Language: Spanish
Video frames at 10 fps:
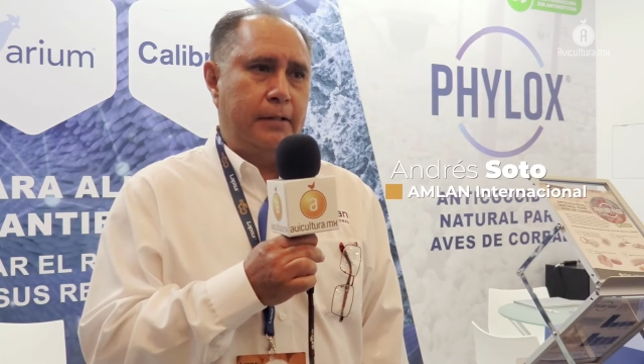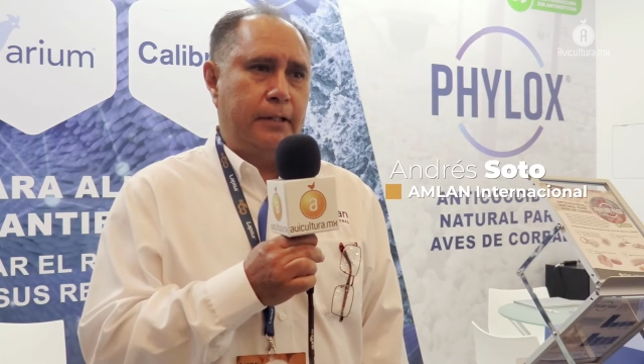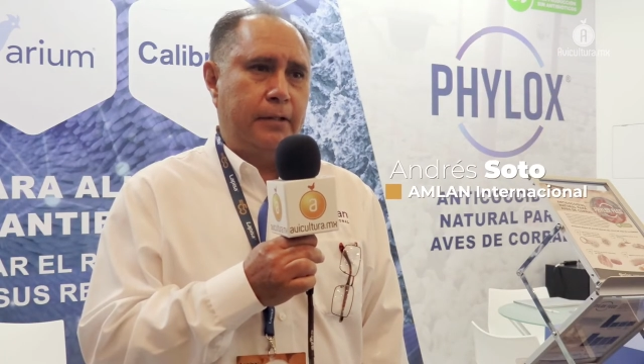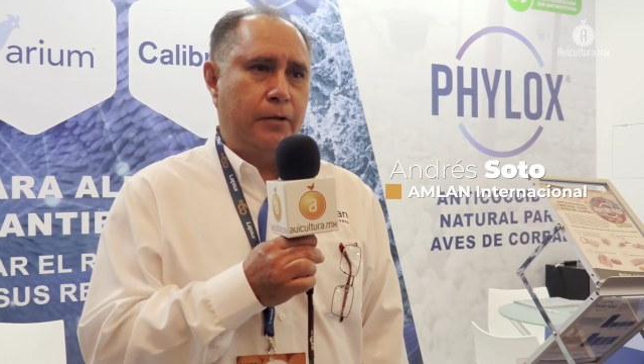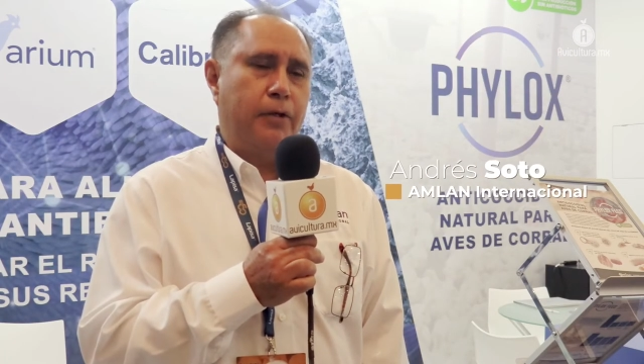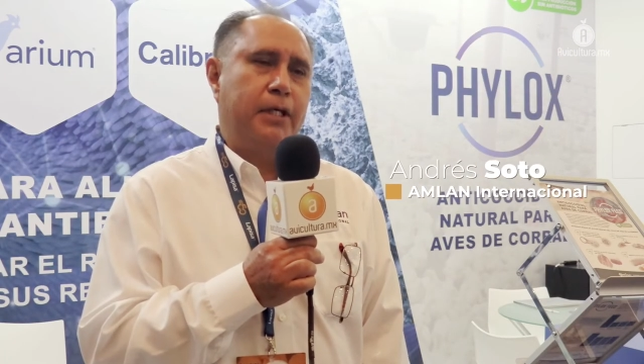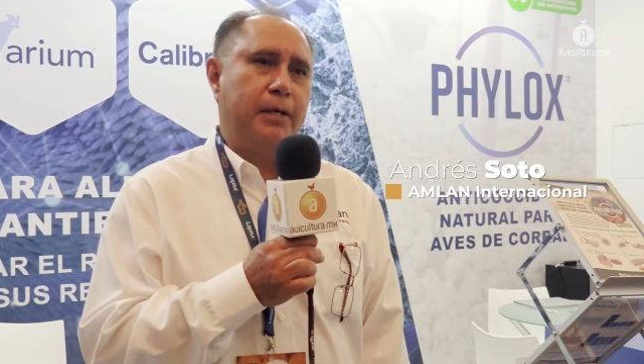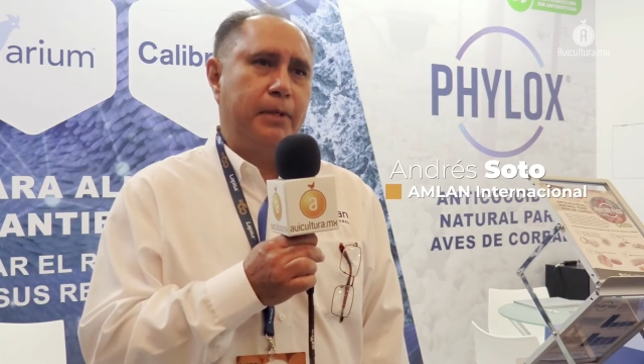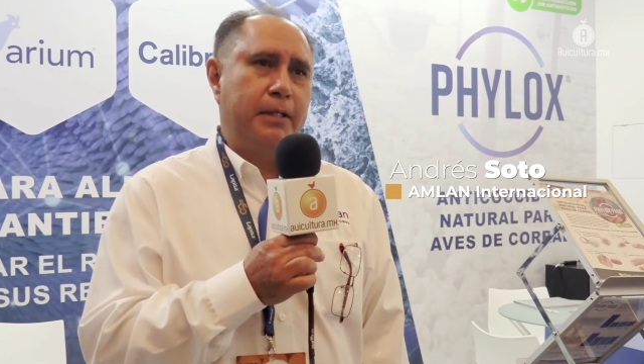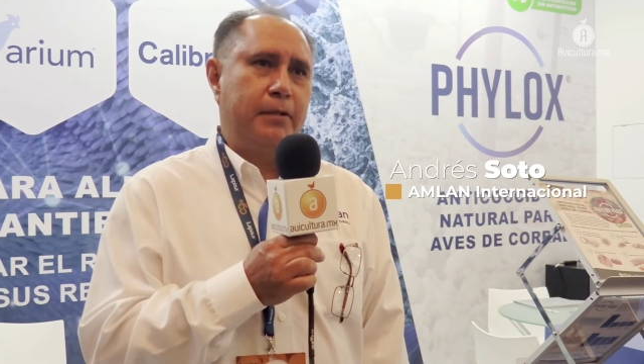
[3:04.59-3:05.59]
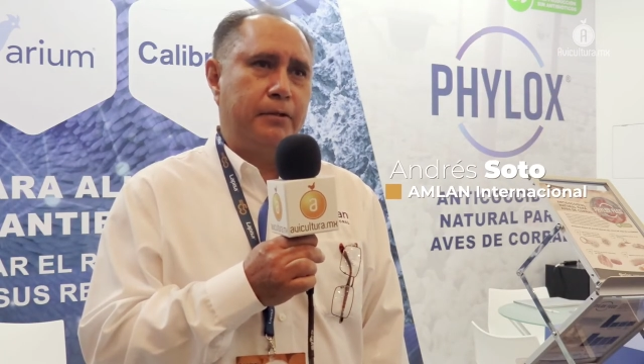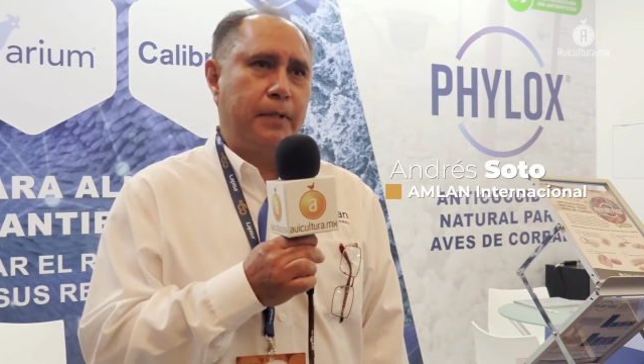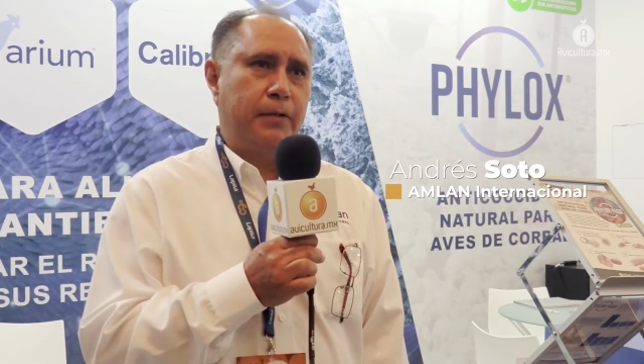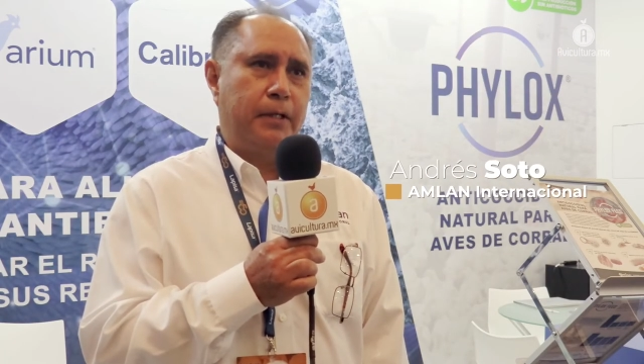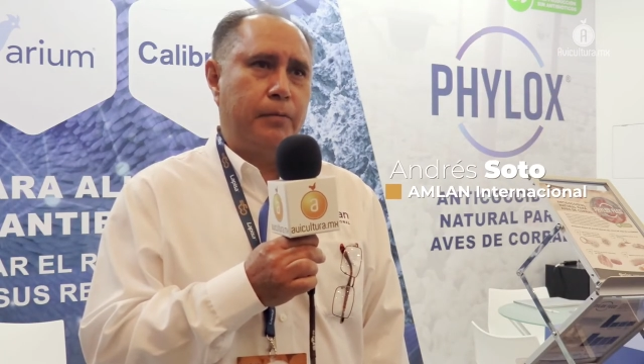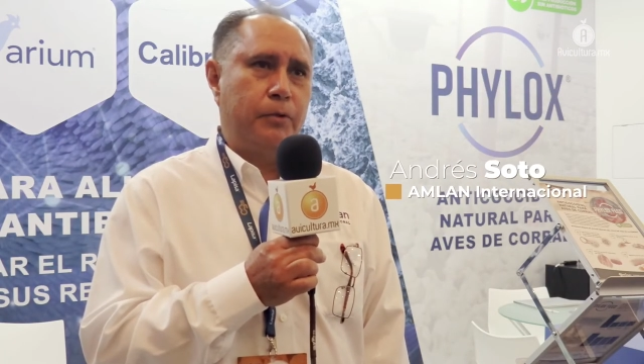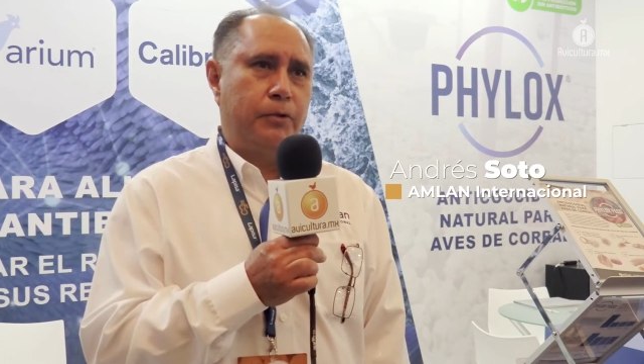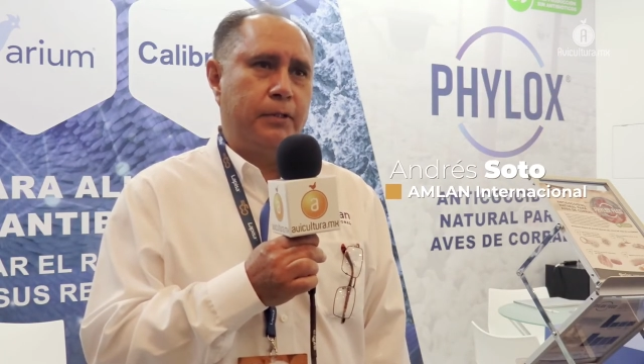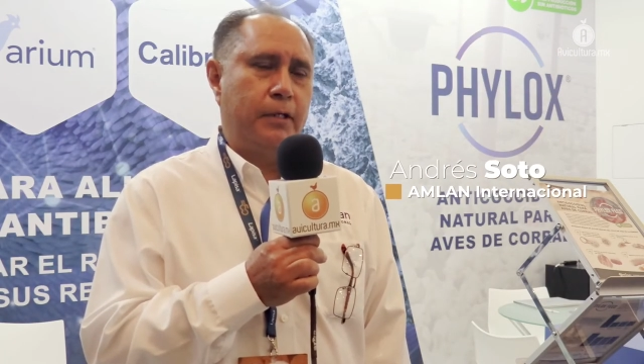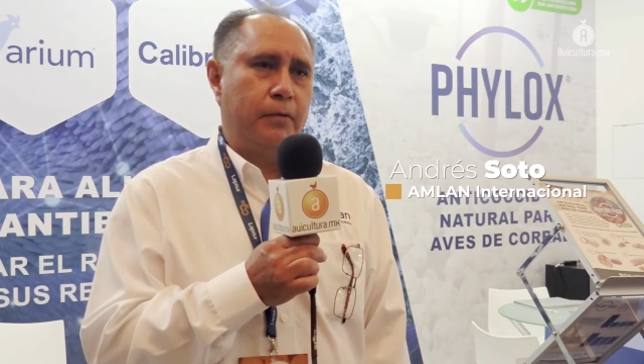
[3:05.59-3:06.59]
psicológicamente nos va a ayudar
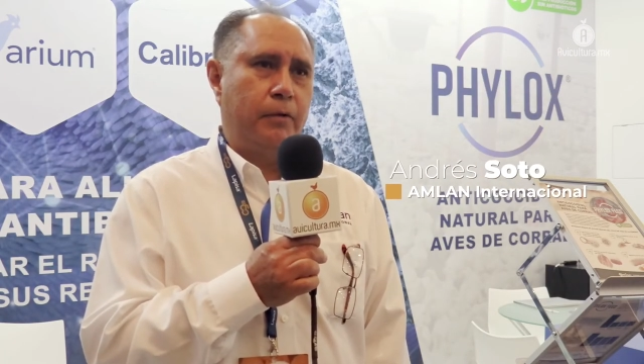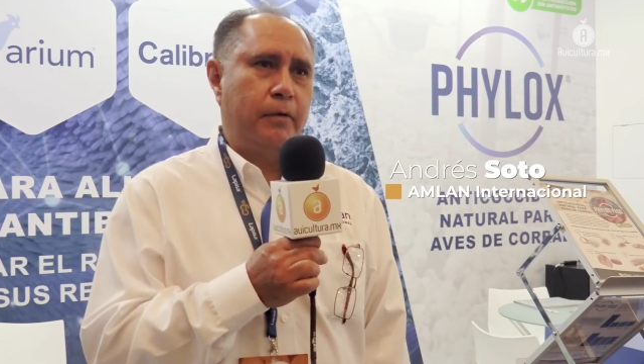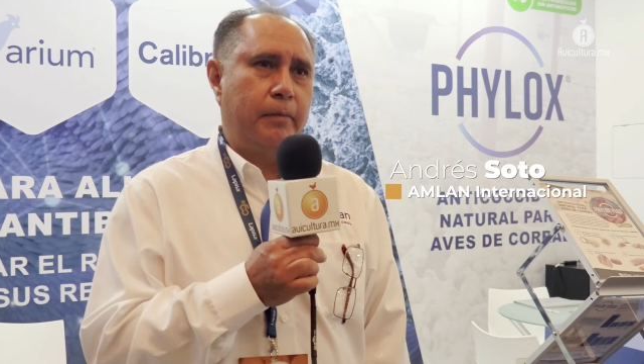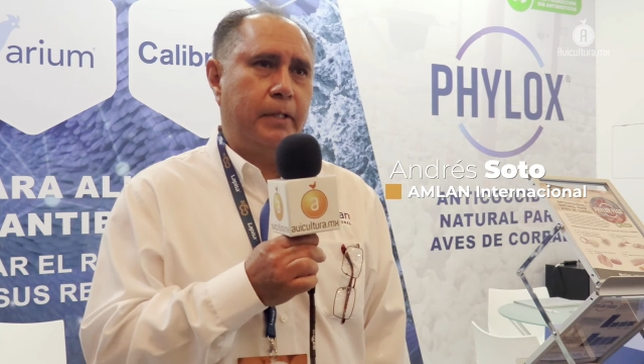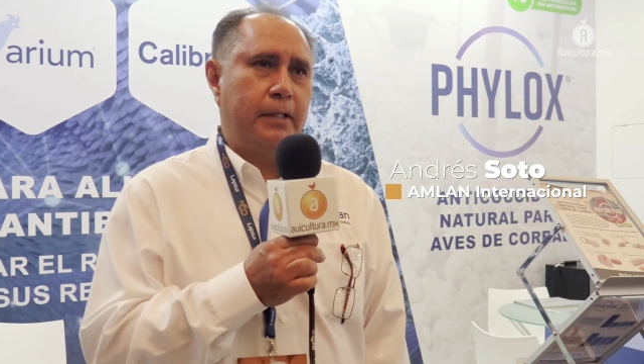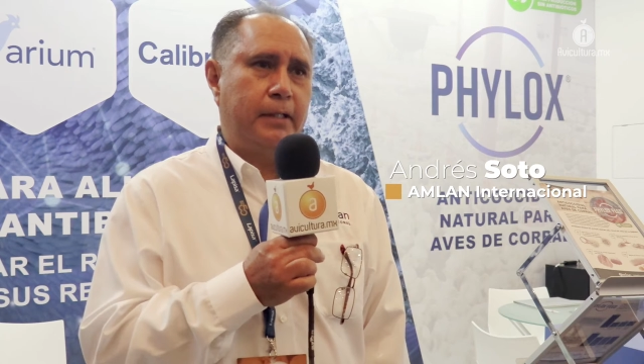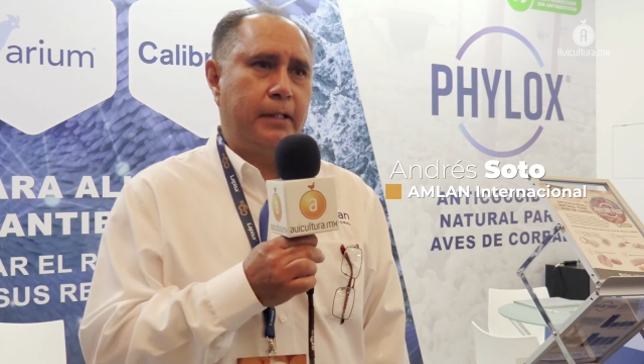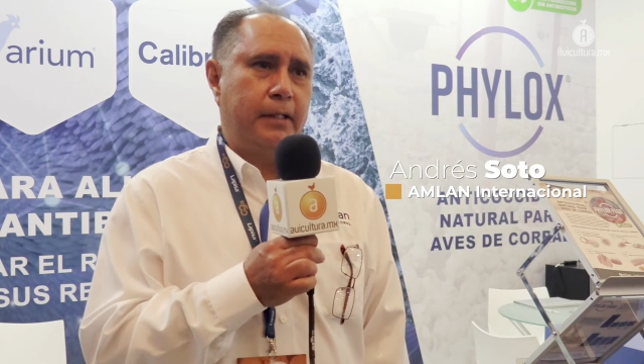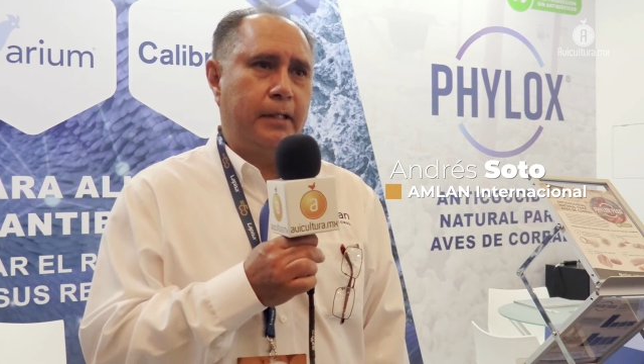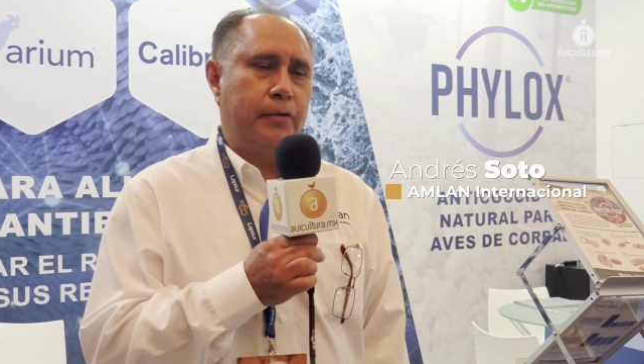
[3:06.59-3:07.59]
mucho estar nuevamente